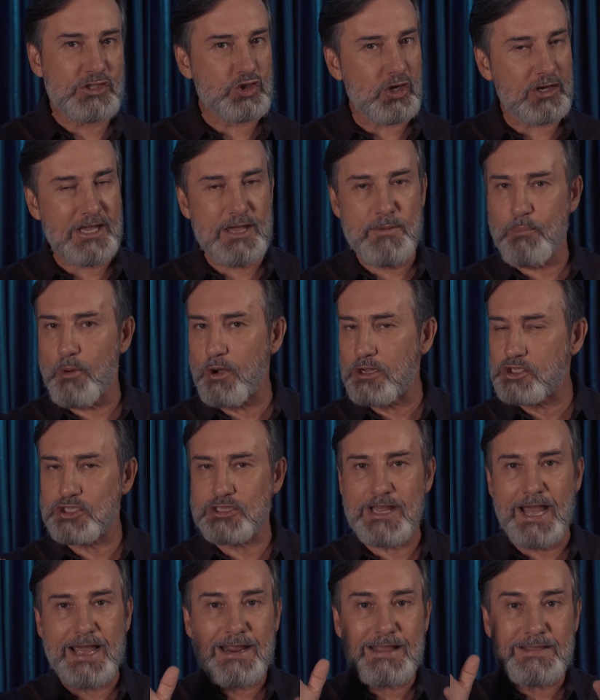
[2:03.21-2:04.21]
só quem pode
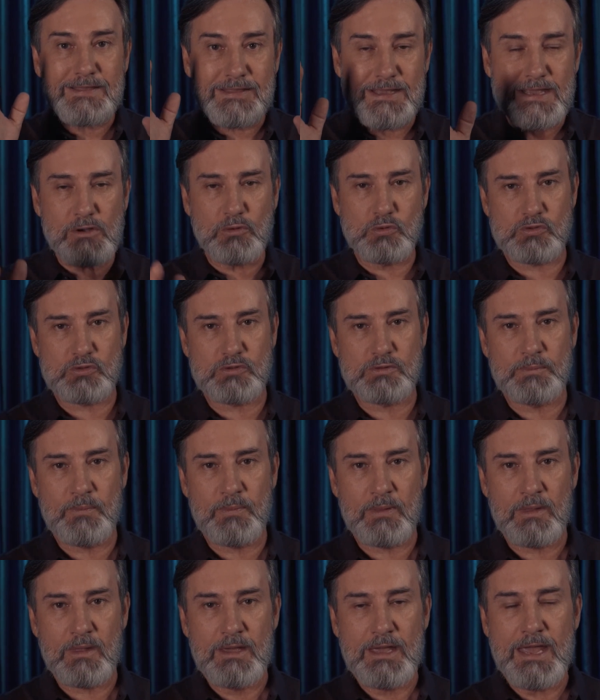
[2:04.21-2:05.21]
dar é Deus.
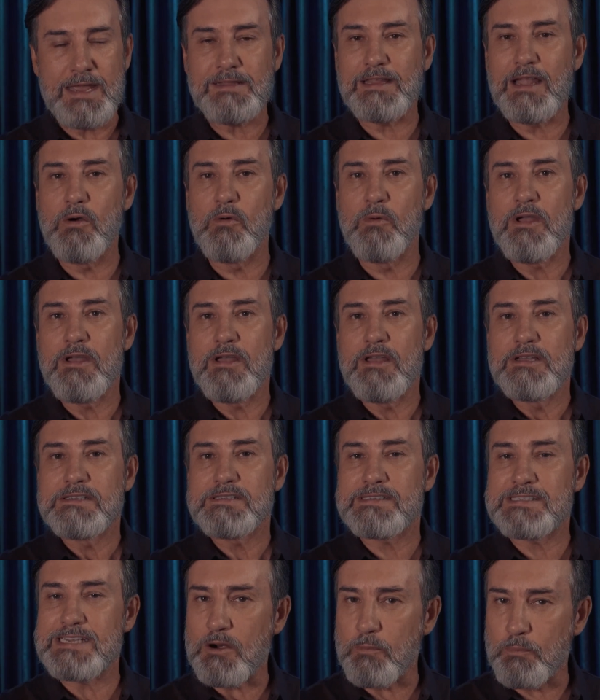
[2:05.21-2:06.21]
Então,
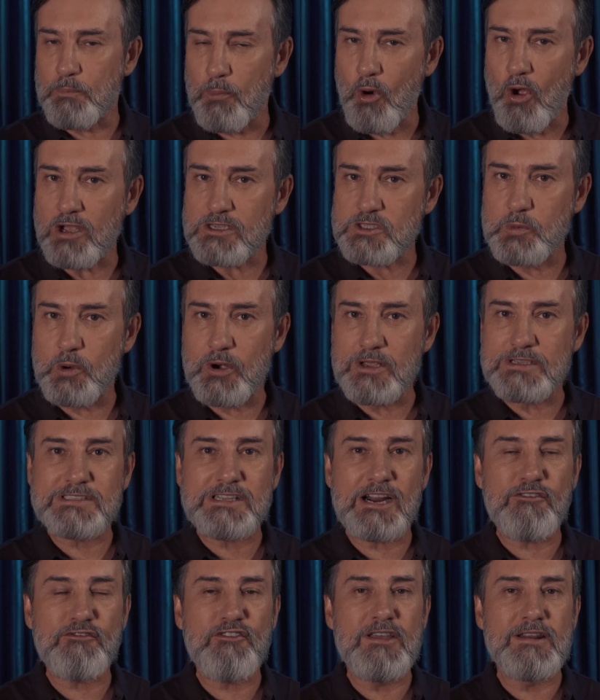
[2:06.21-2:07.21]
ser próspero é
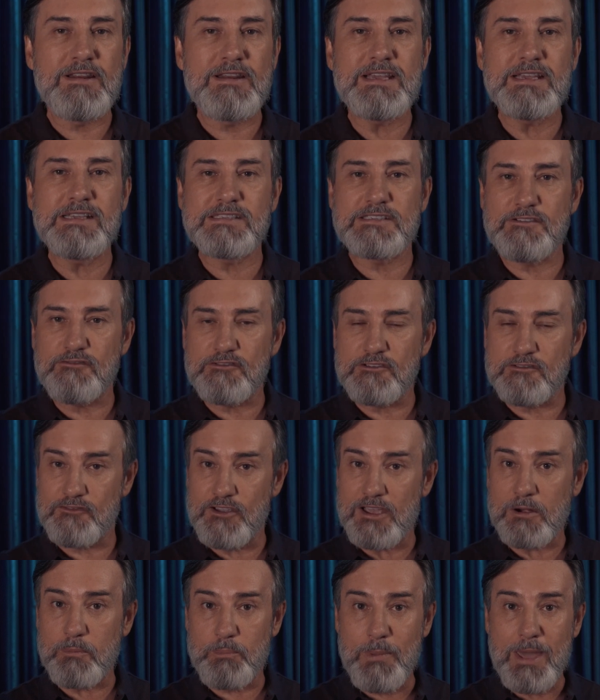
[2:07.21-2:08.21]
estar feliz e
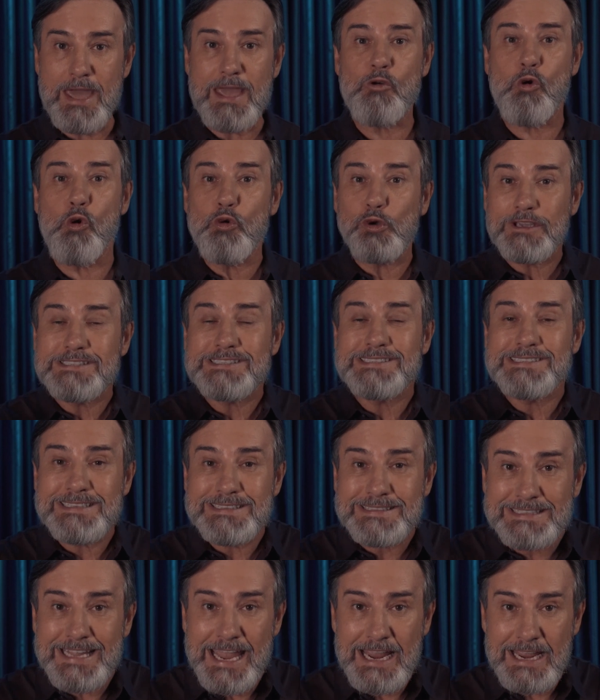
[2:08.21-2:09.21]
viver bem com o que se
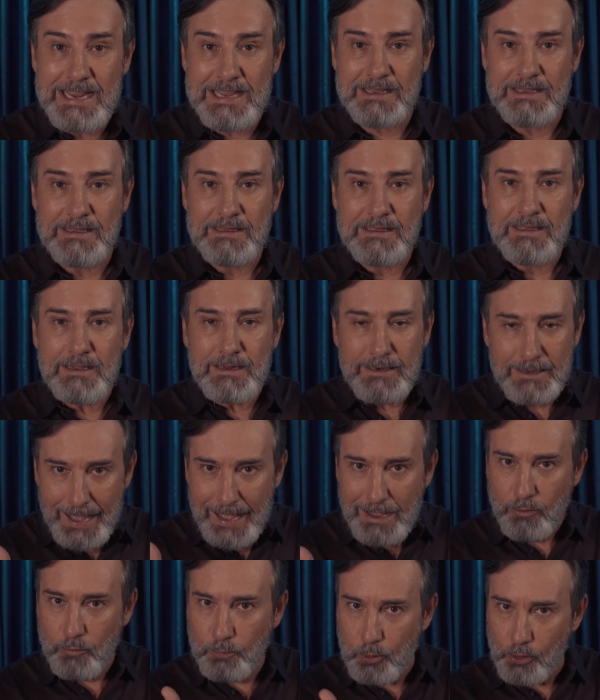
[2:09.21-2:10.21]
tem.
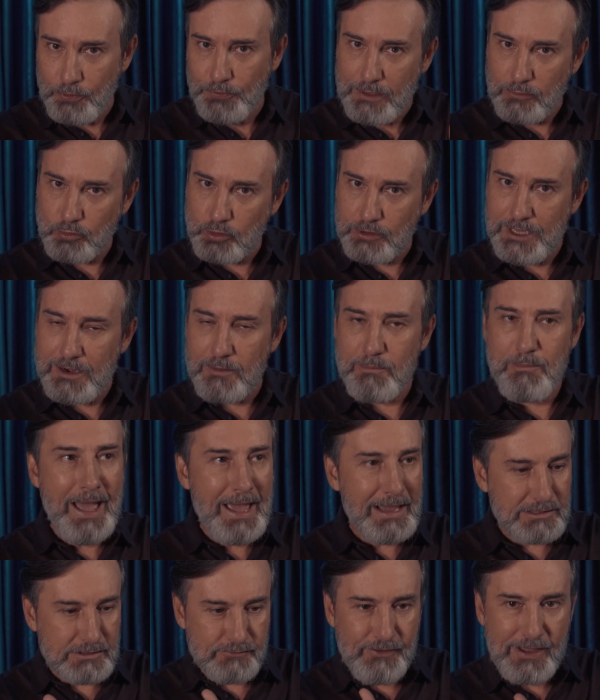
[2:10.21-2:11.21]
Claro, podendo ter
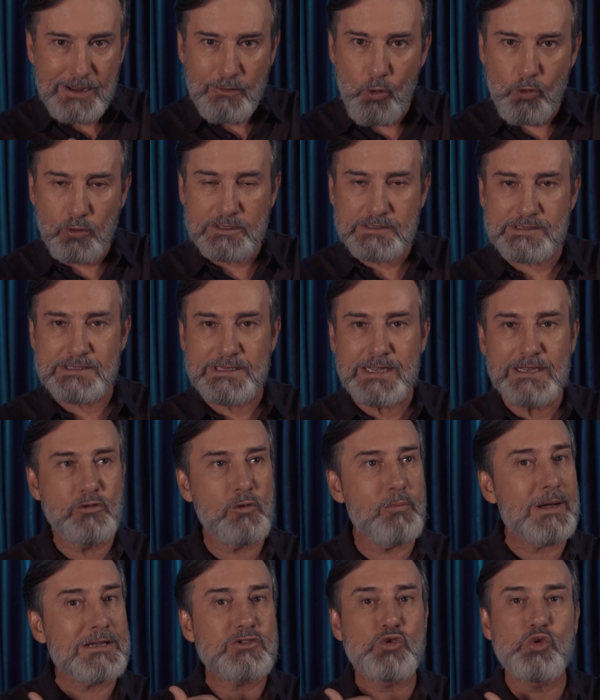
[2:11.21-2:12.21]
mais, vai
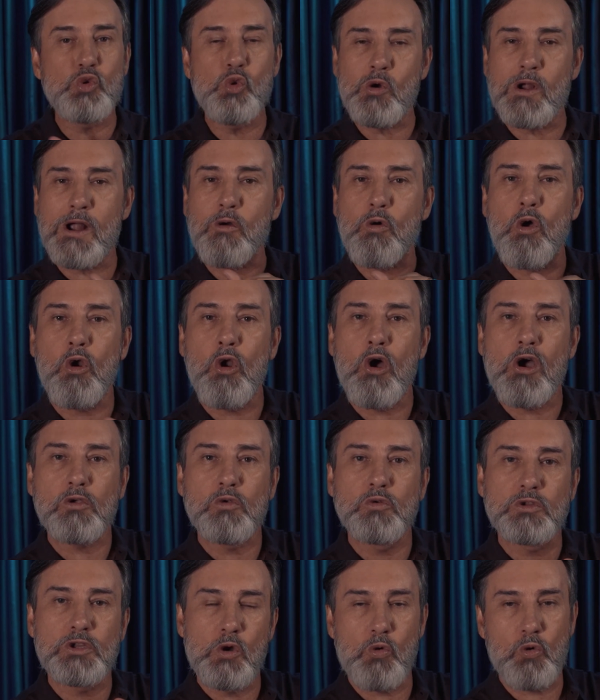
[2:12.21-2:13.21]
conquistando, mas nunca
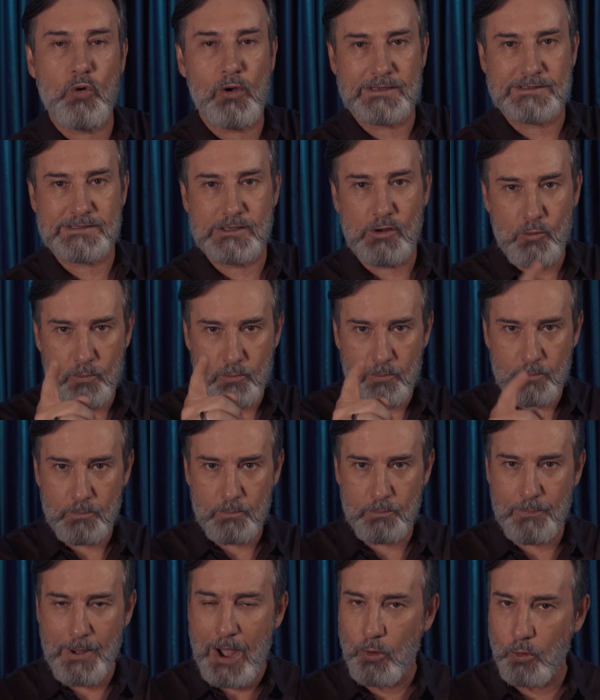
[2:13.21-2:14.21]
coloque o teu coração.
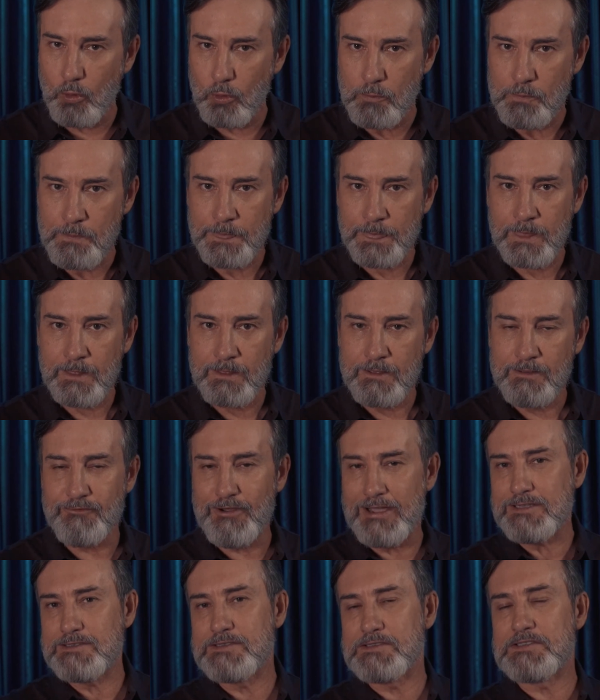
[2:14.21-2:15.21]
Paulo
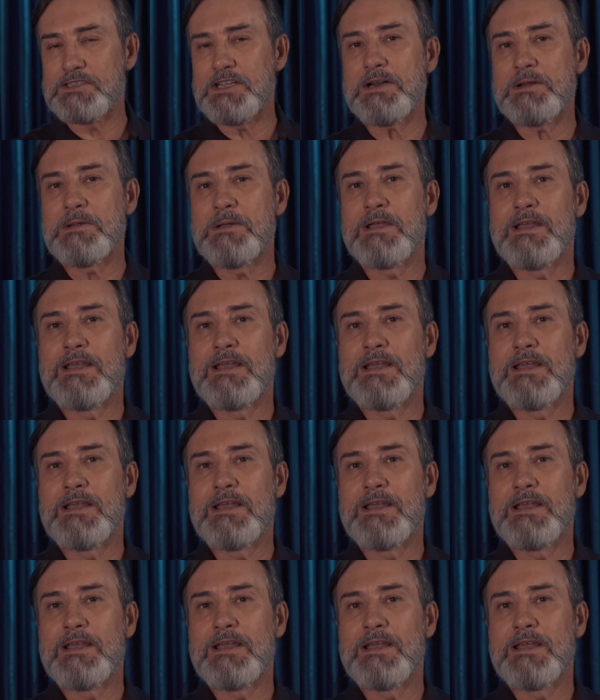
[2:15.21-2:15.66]
vai dizer